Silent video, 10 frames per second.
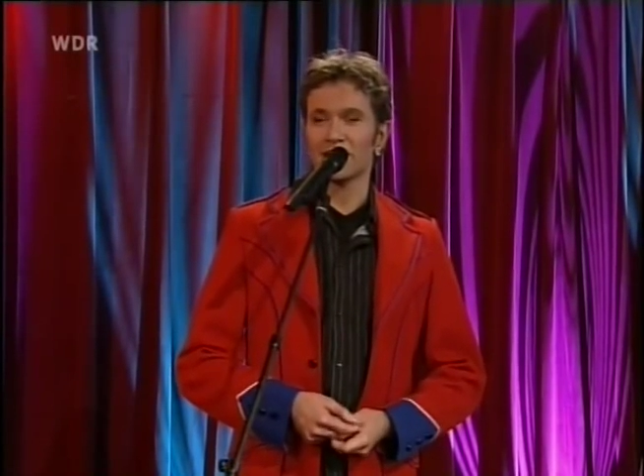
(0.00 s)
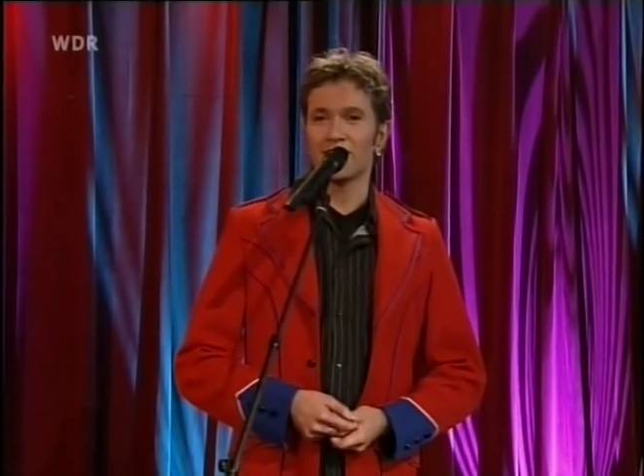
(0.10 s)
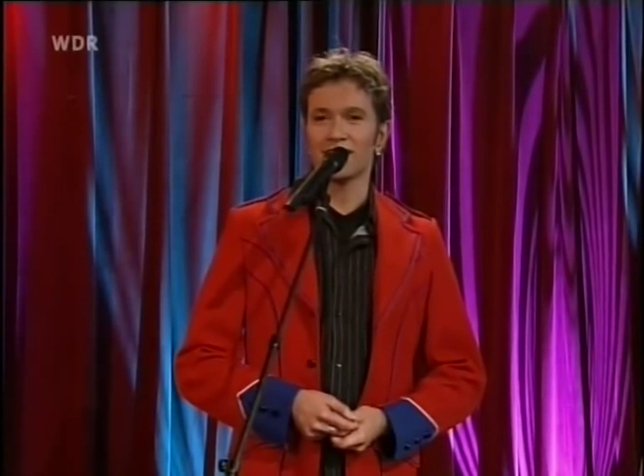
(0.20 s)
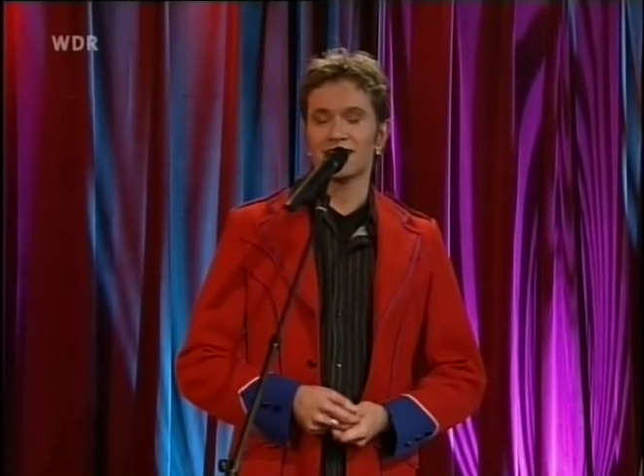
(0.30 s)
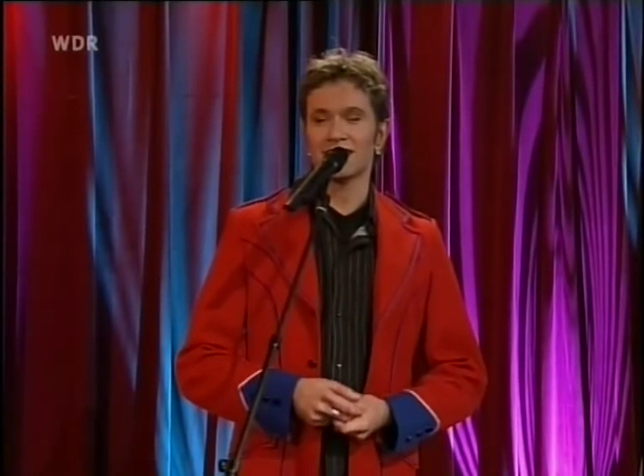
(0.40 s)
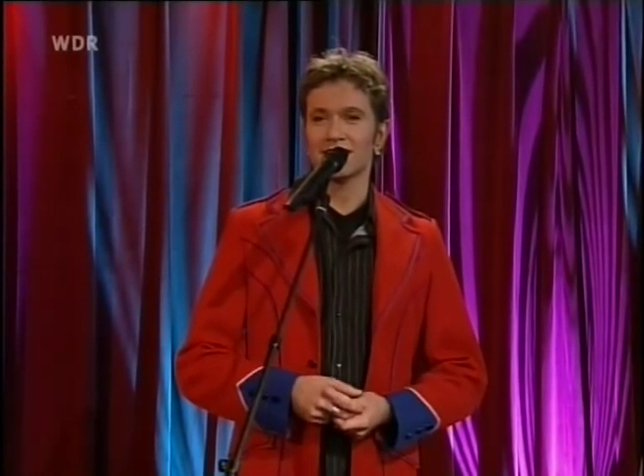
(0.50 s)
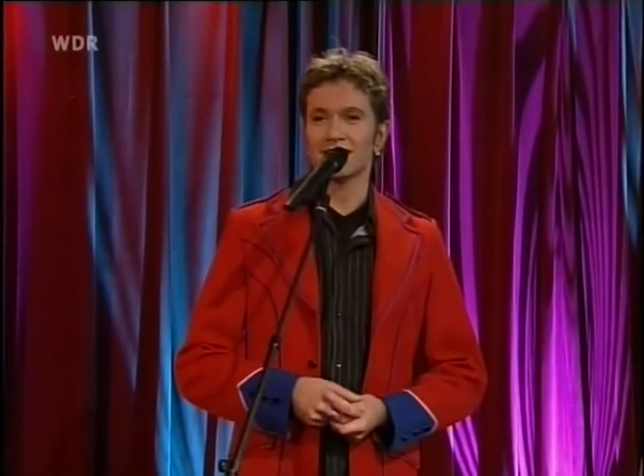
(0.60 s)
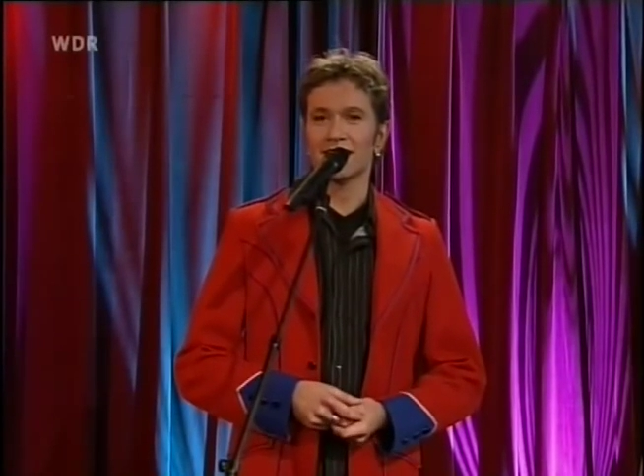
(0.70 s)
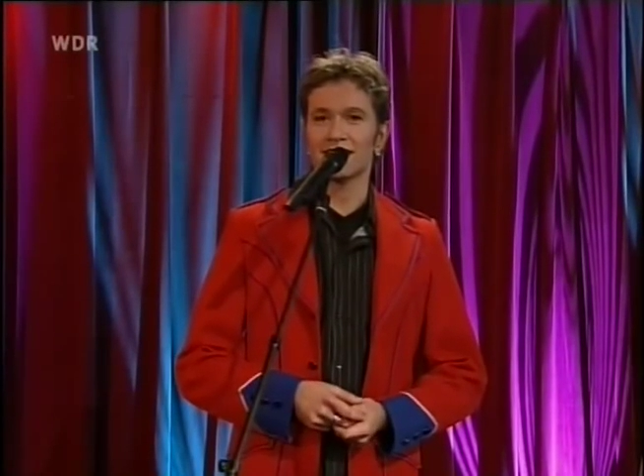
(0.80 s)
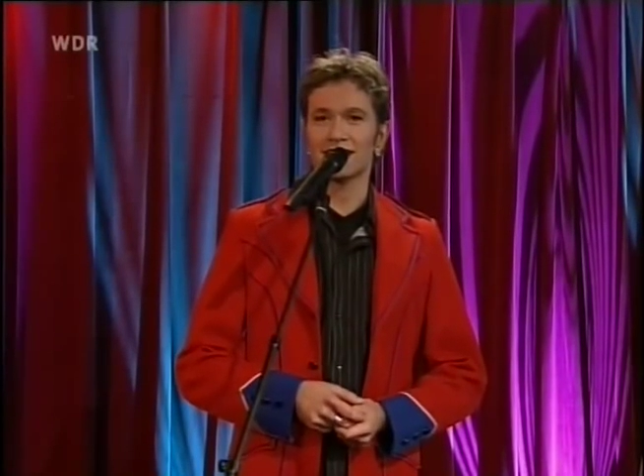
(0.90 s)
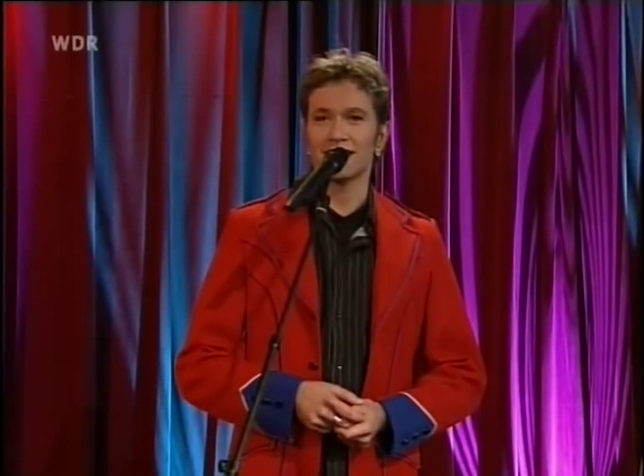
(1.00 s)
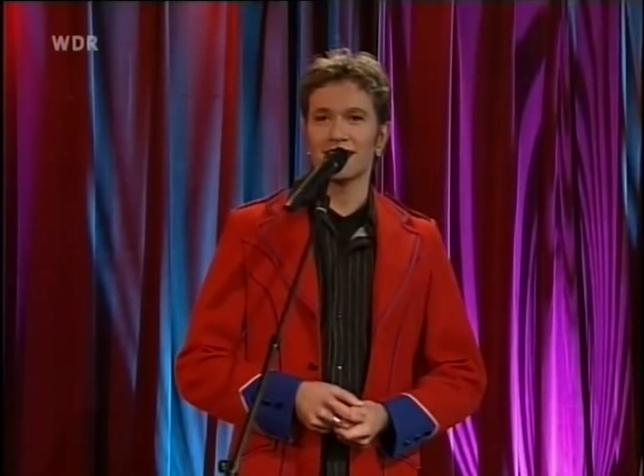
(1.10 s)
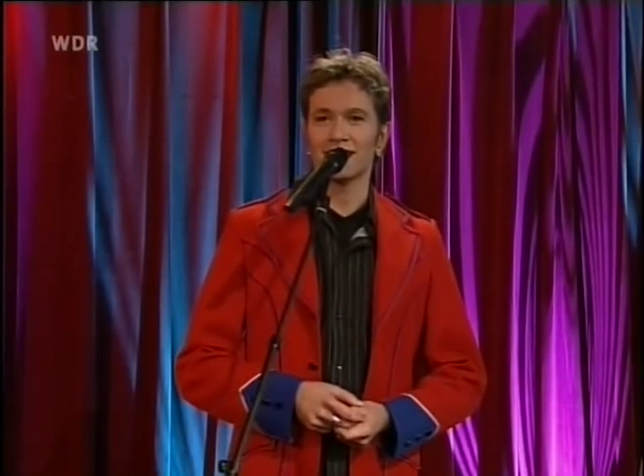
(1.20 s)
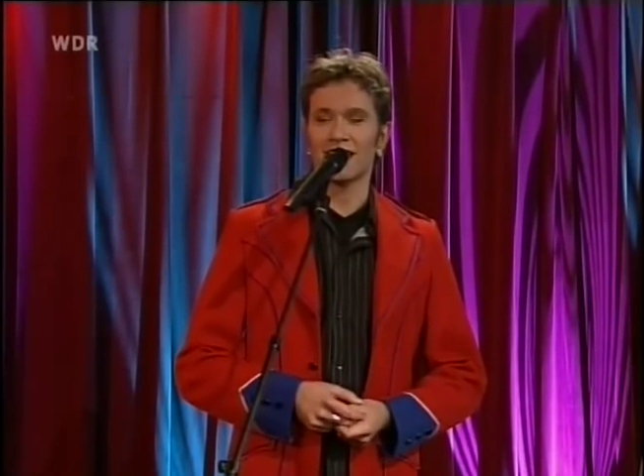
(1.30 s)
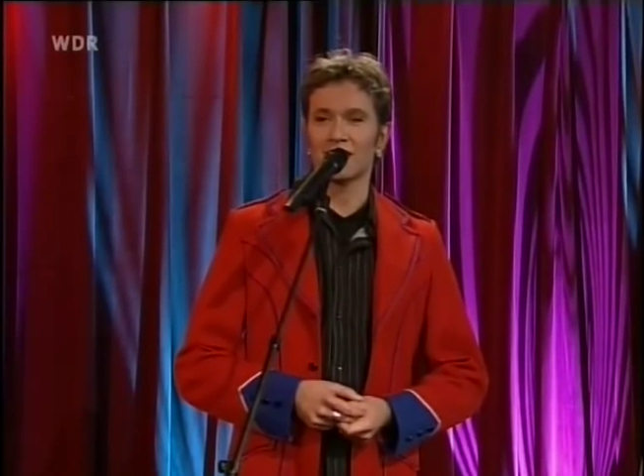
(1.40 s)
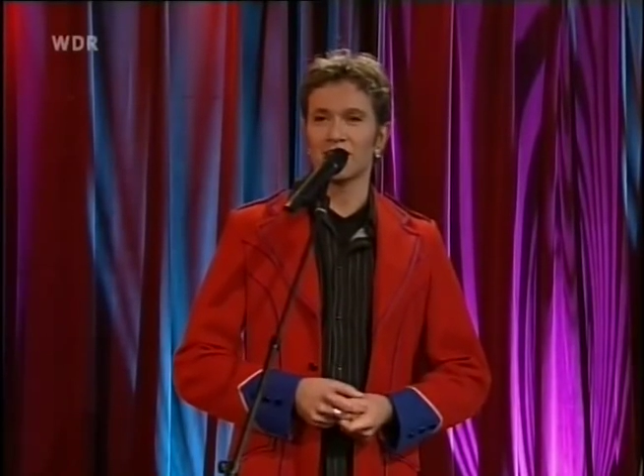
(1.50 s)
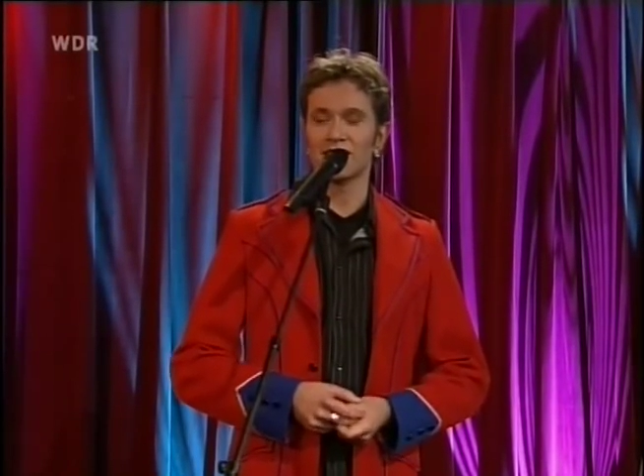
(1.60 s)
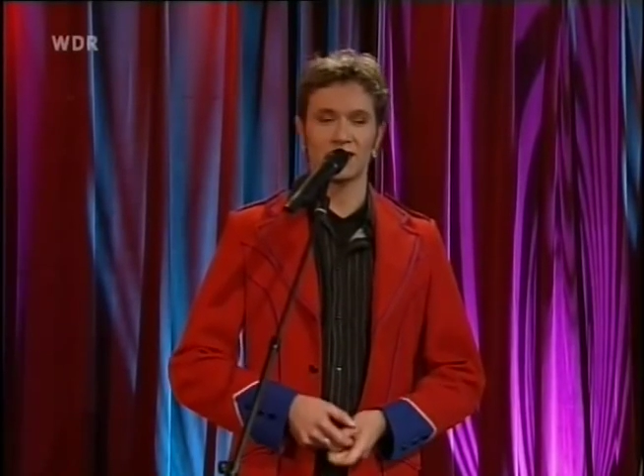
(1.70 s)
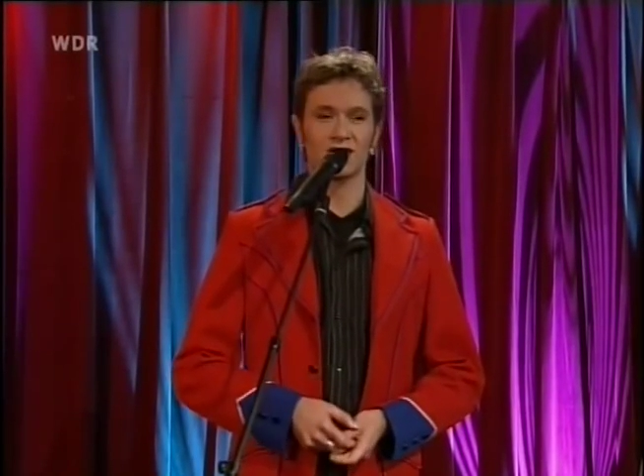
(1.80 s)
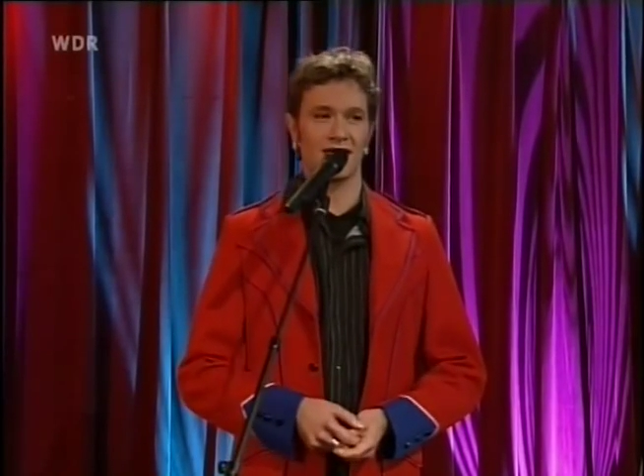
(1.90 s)
gefesselt ist, das äh, kann mir
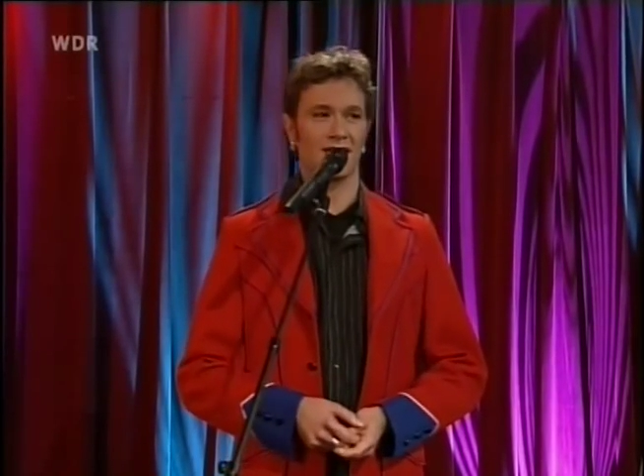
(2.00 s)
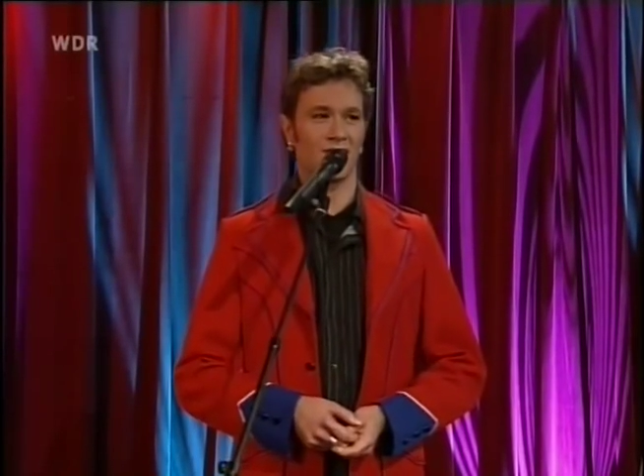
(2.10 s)
nicht so schnell